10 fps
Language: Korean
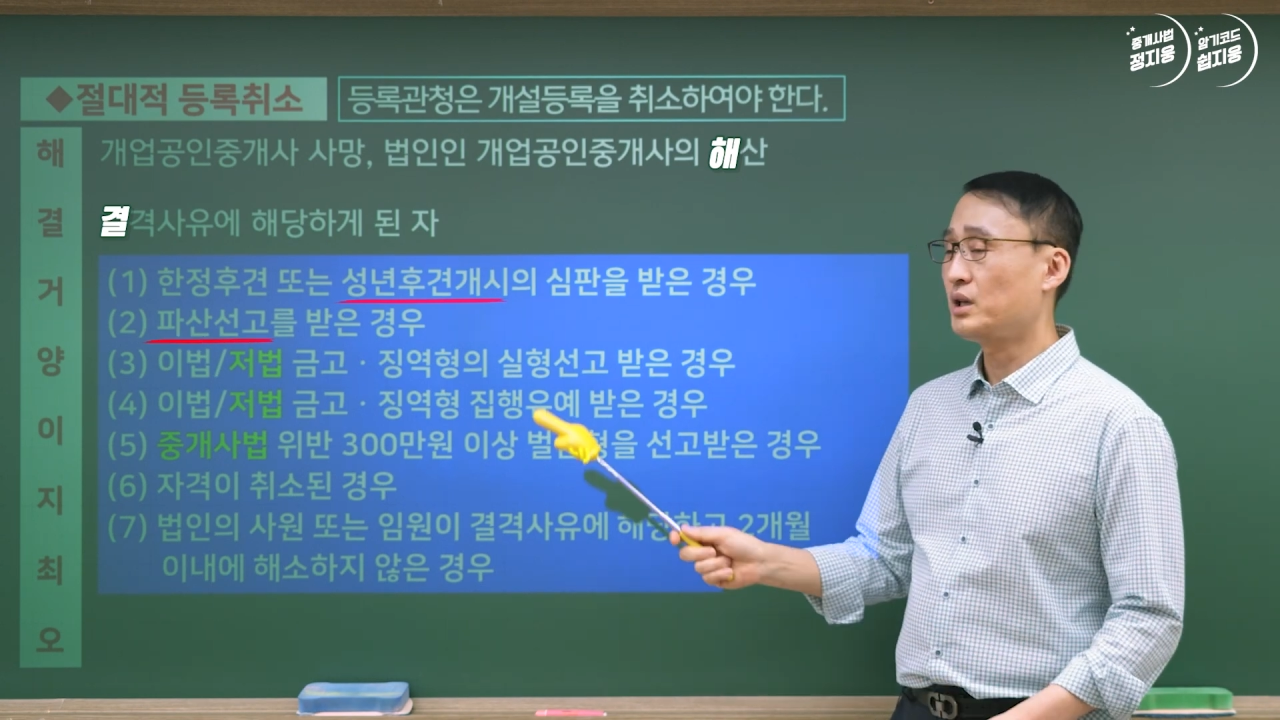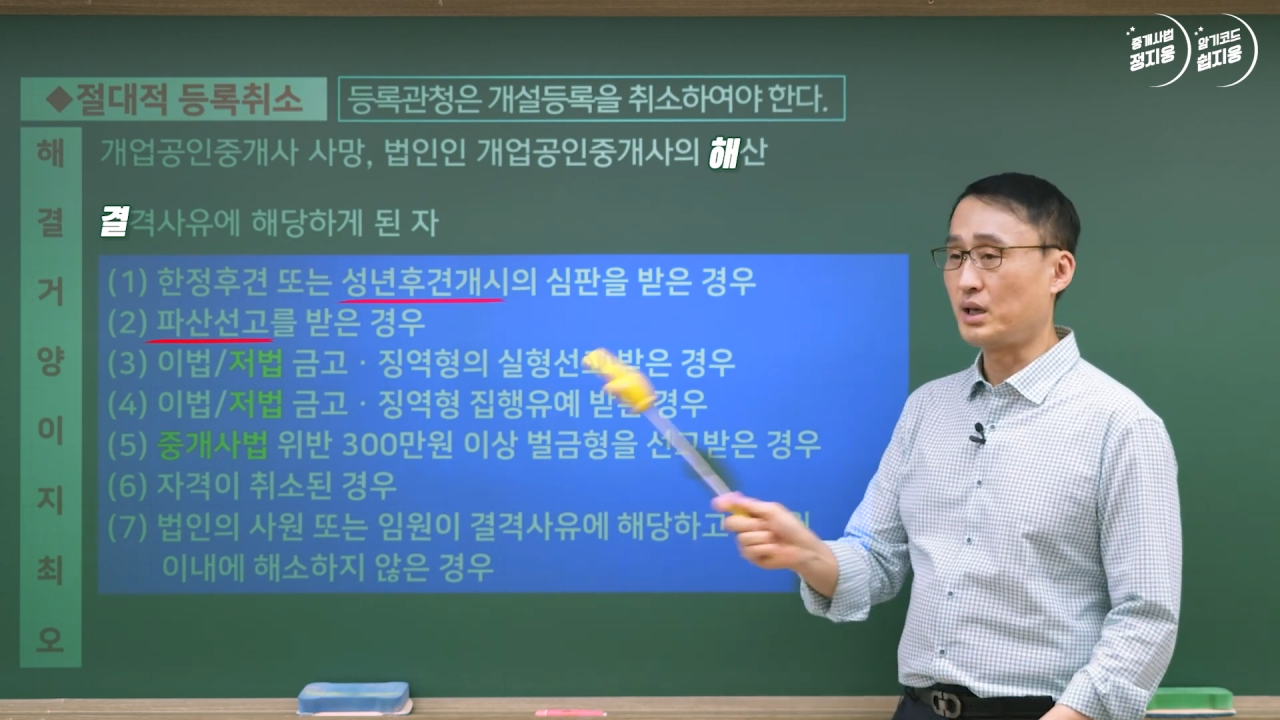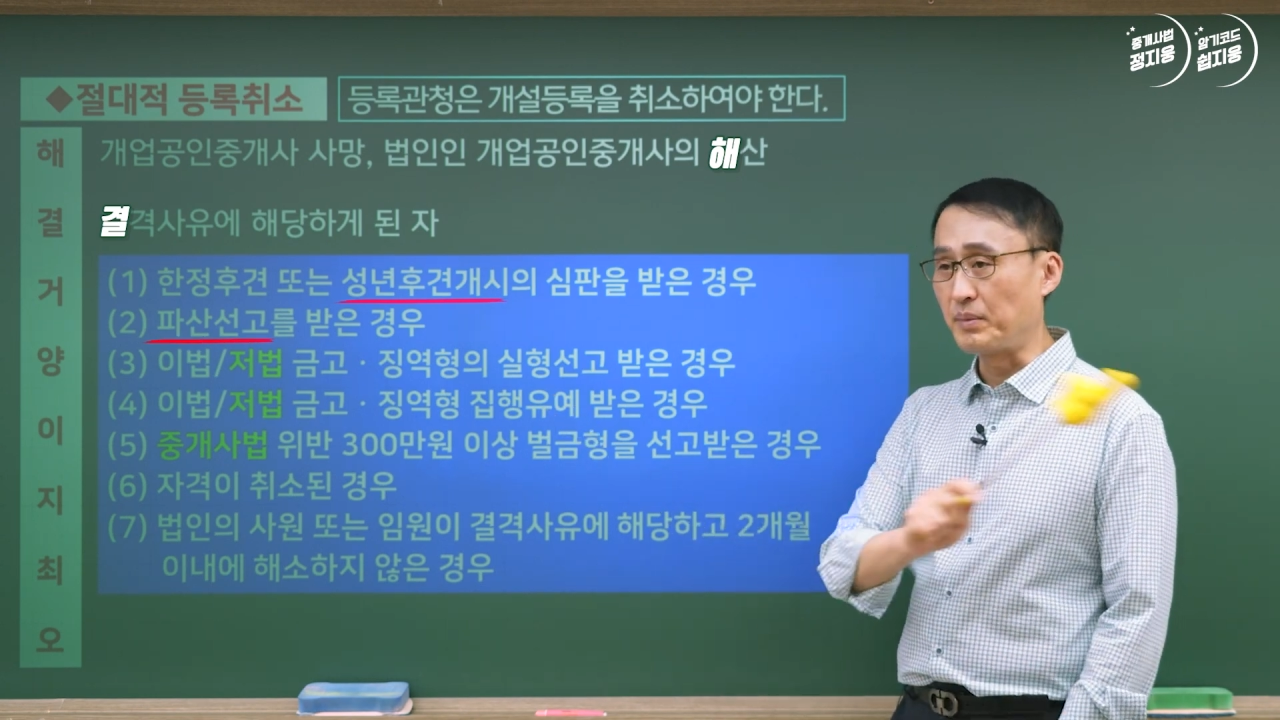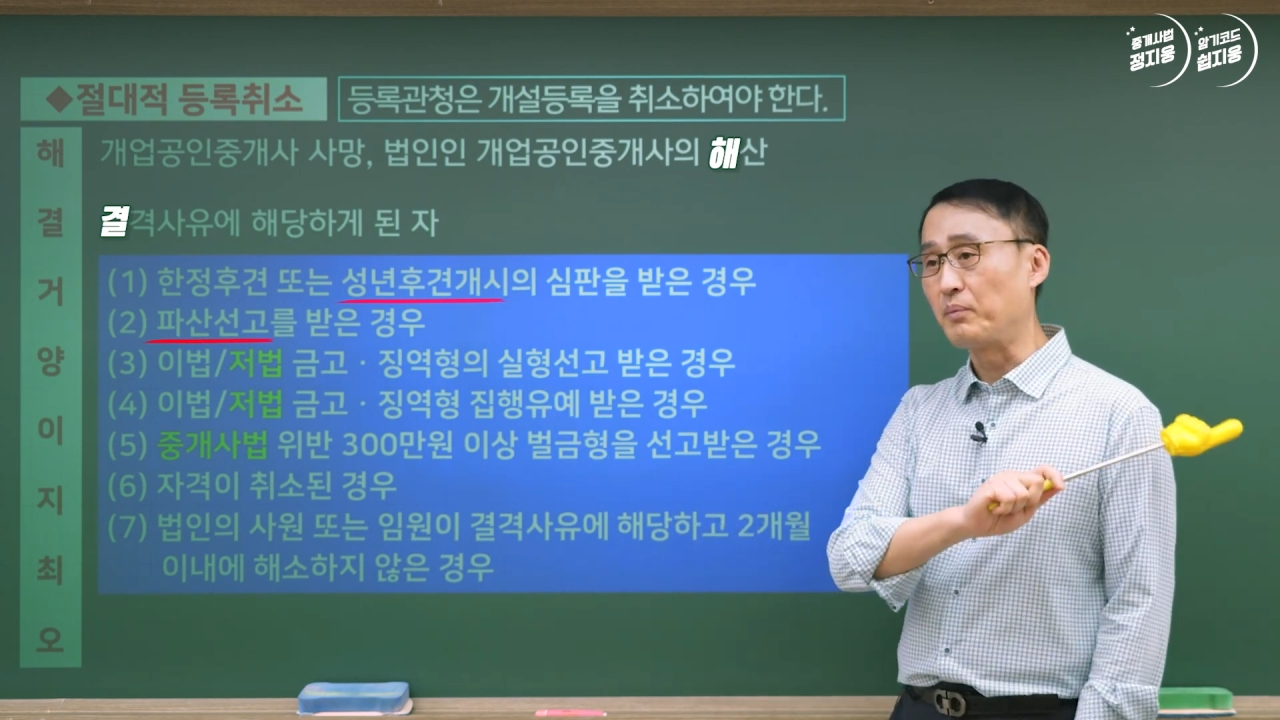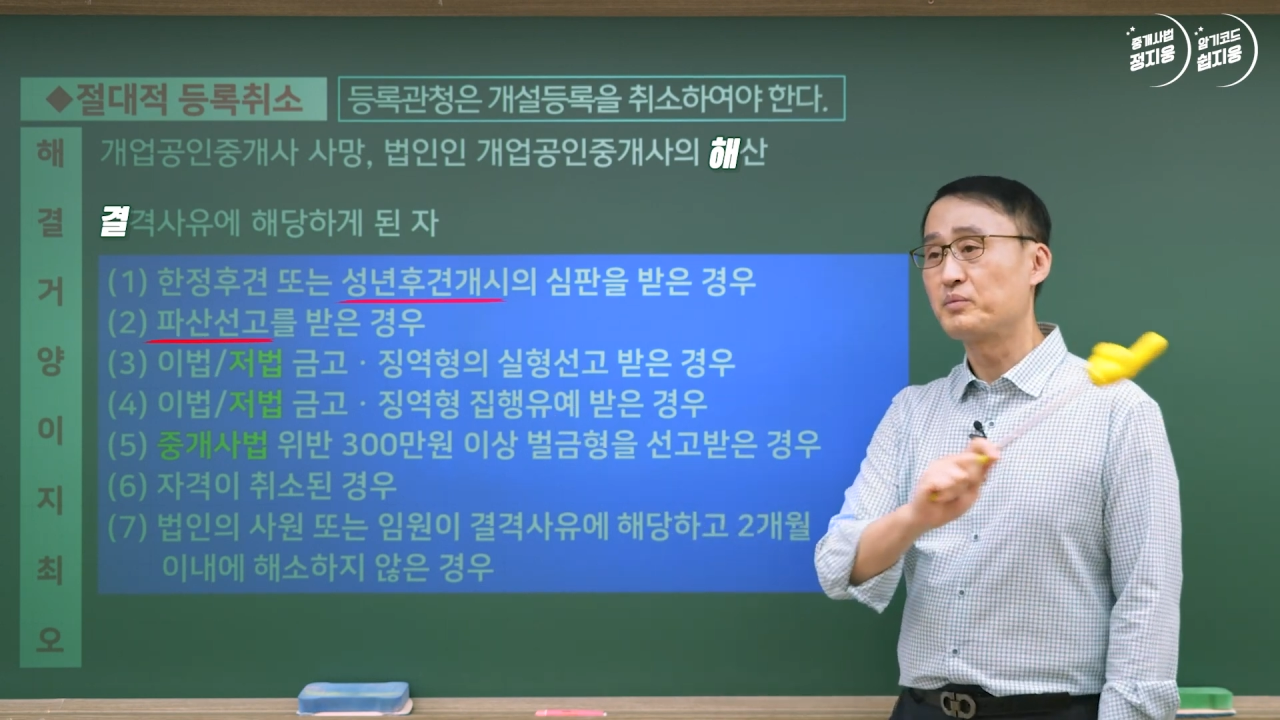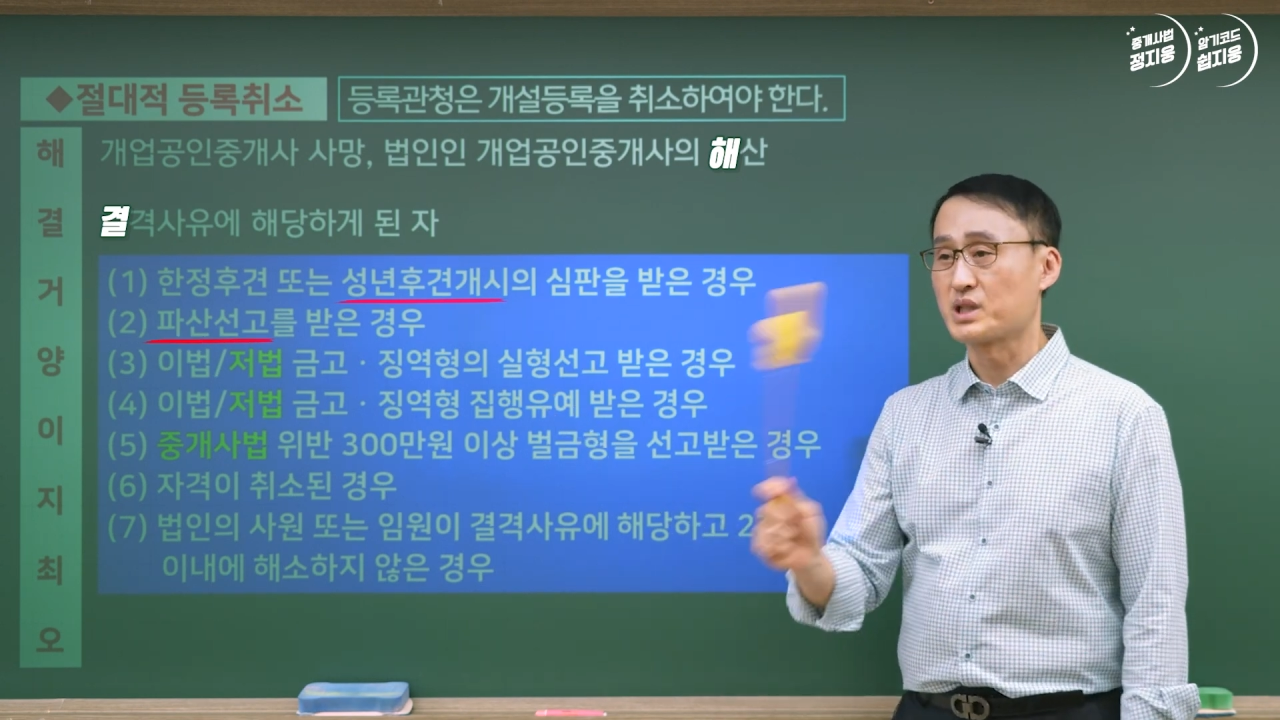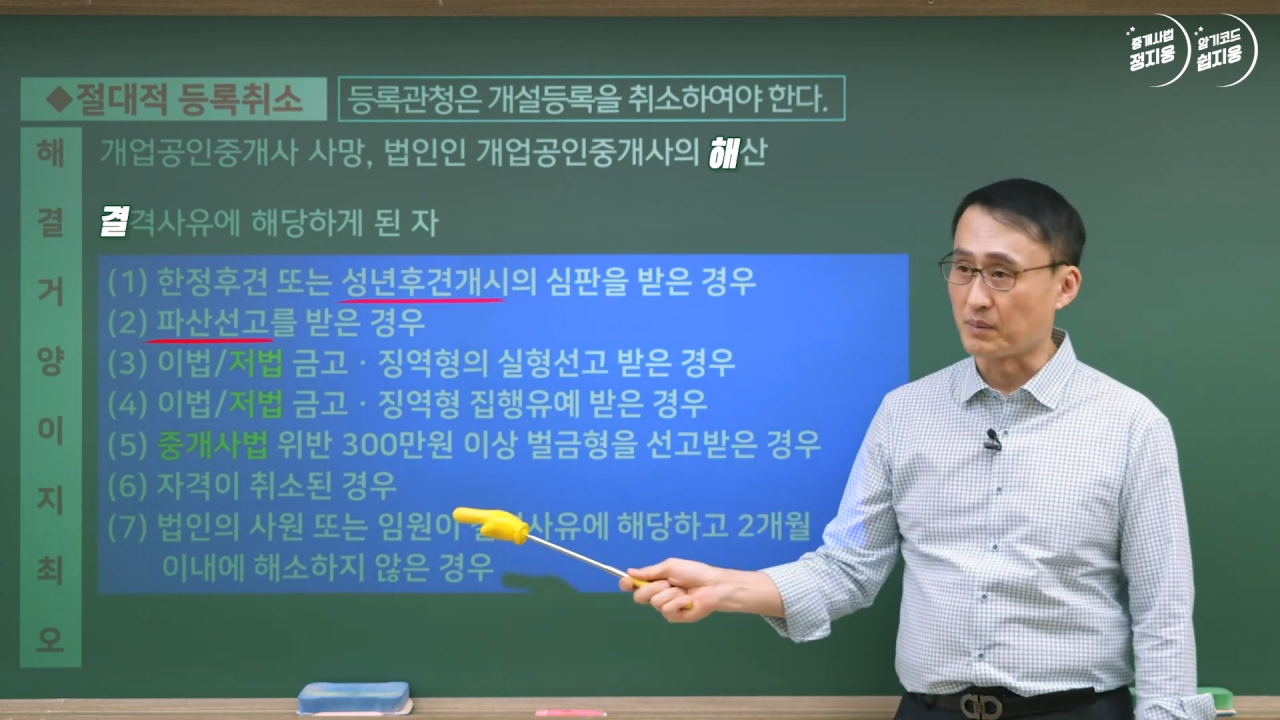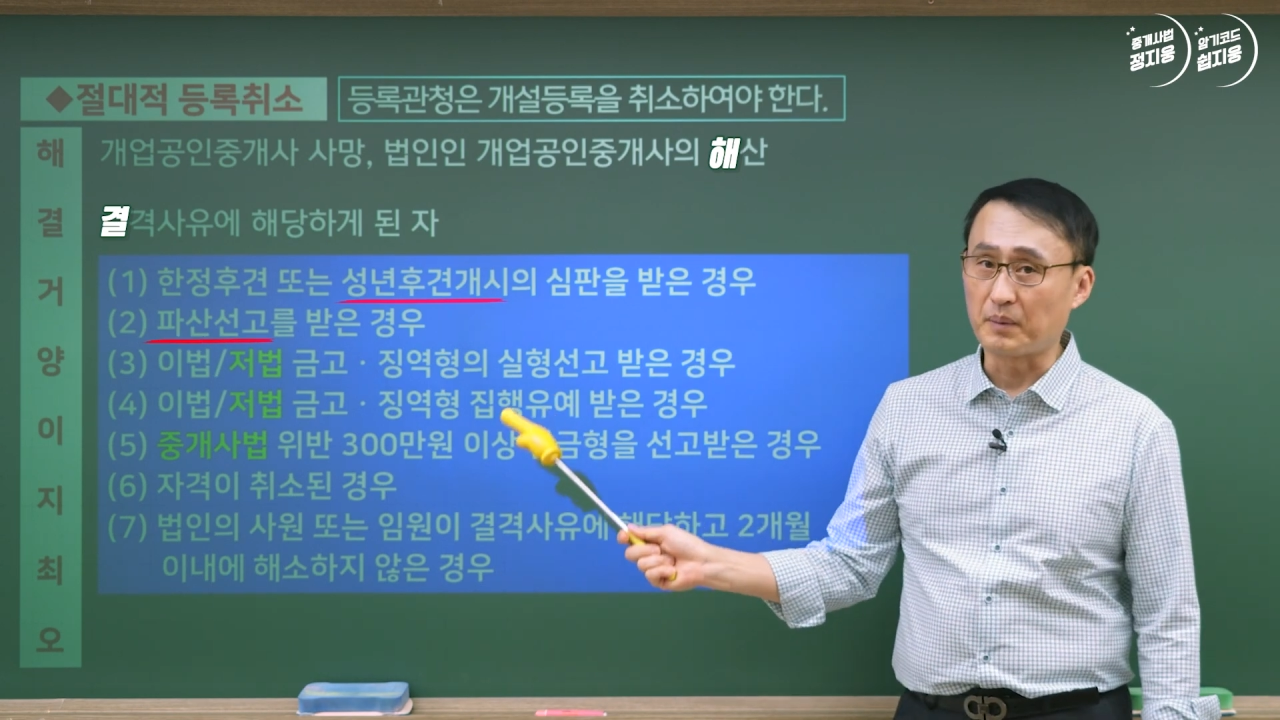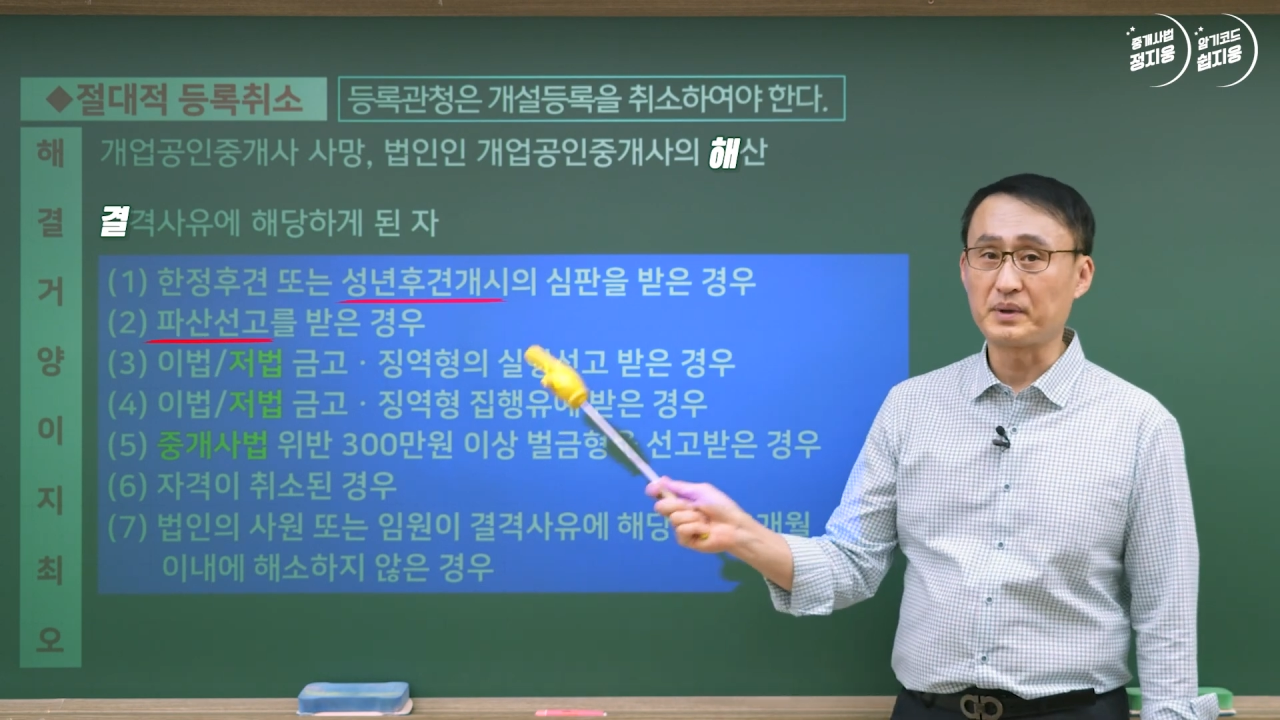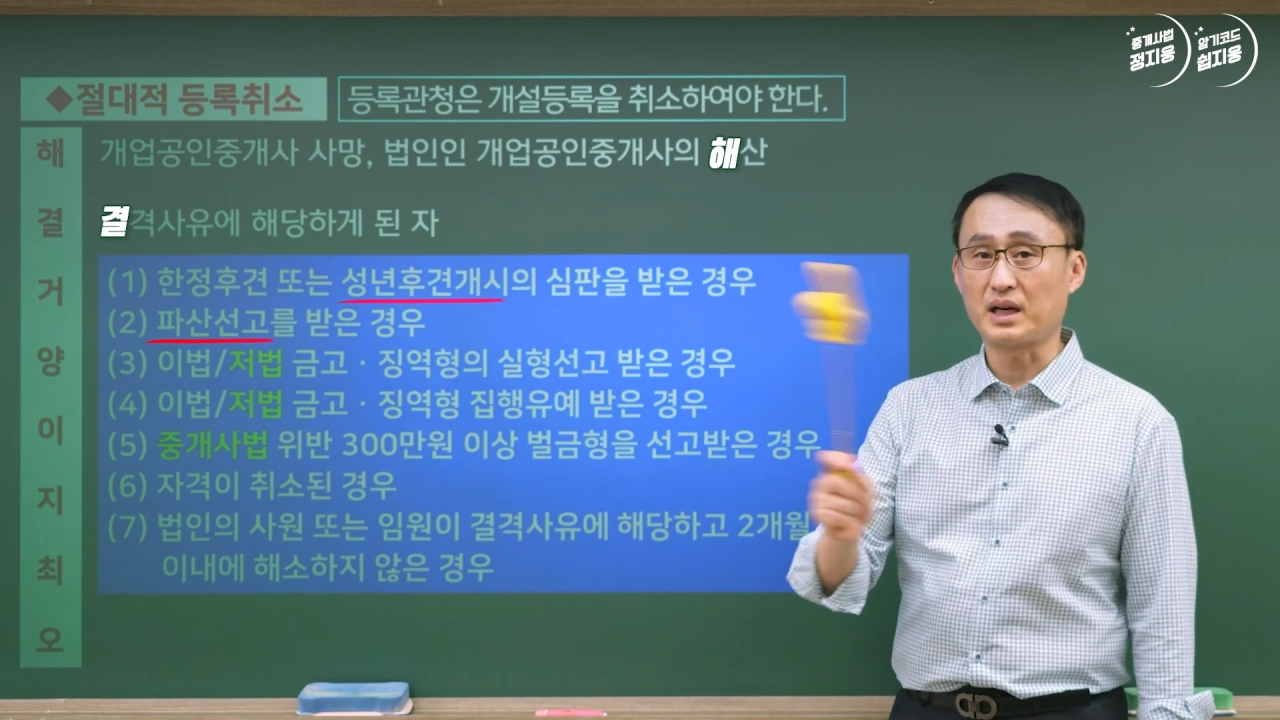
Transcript: 이법저법